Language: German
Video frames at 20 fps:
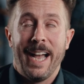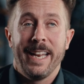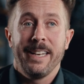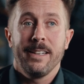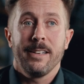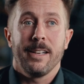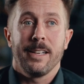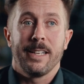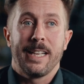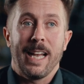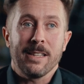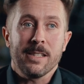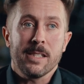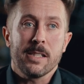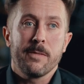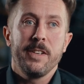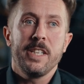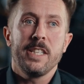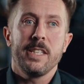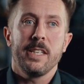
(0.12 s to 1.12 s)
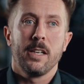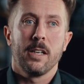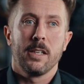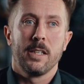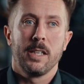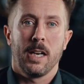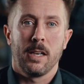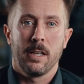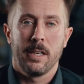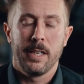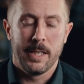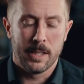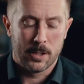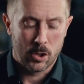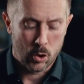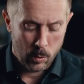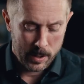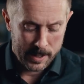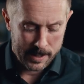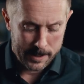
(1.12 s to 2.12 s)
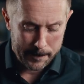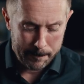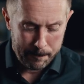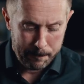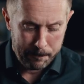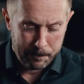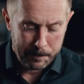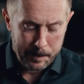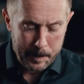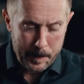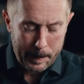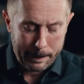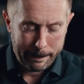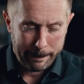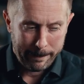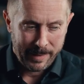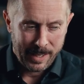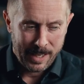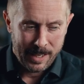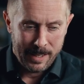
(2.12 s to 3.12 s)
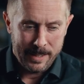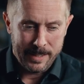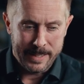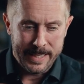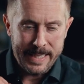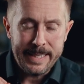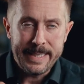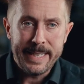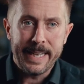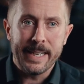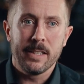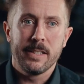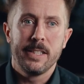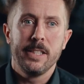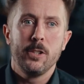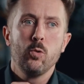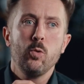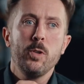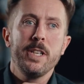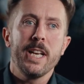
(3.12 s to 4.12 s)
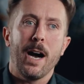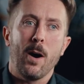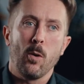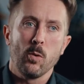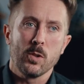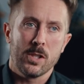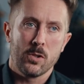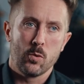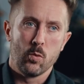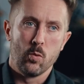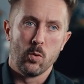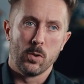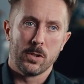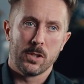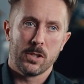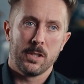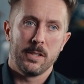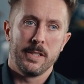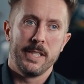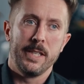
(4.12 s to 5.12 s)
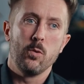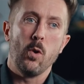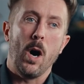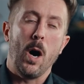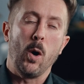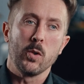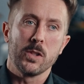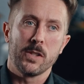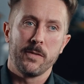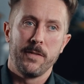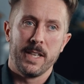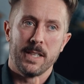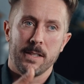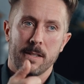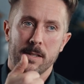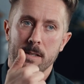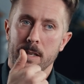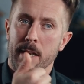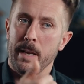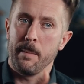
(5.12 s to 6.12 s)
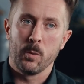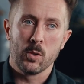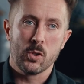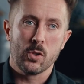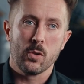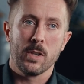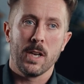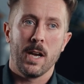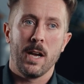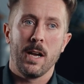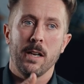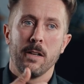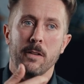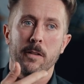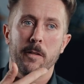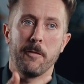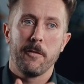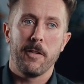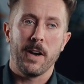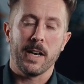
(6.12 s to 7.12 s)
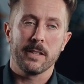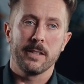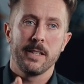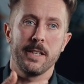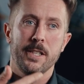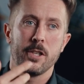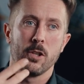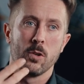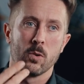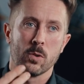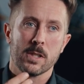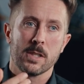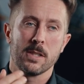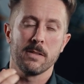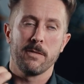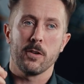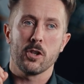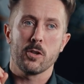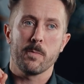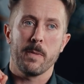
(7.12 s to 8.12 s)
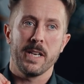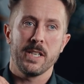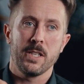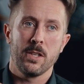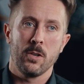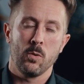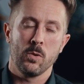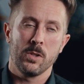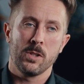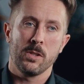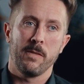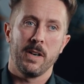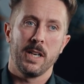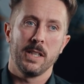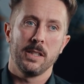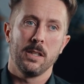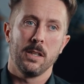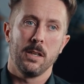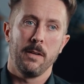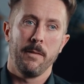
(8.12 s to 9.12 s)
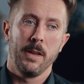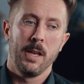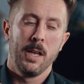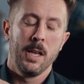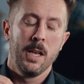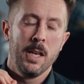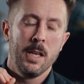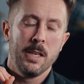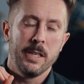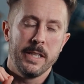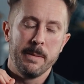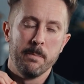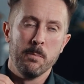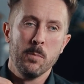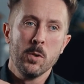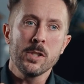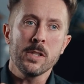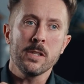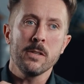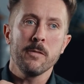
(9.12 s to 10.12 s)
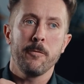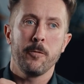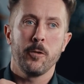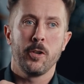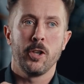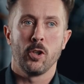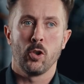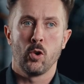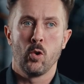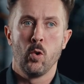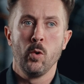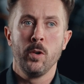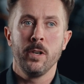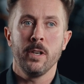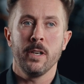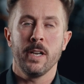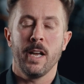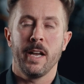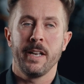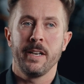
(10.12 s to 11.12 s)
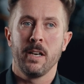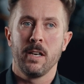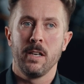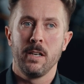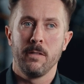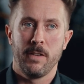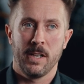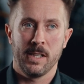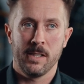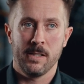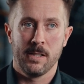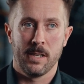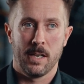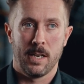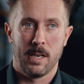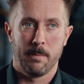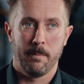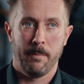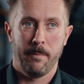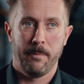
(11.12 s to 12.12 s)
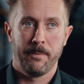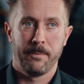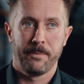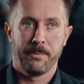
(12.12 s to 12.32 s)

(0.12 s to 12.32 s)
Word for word: Ein ganz wichtiger Gedanke hierzu ist, die Dinge, die du dir aussuchst, die du auswählst, emotionale, faktische Nutzenversprechen und so weiter, die müssen für den Kunden eine Relevanz haben.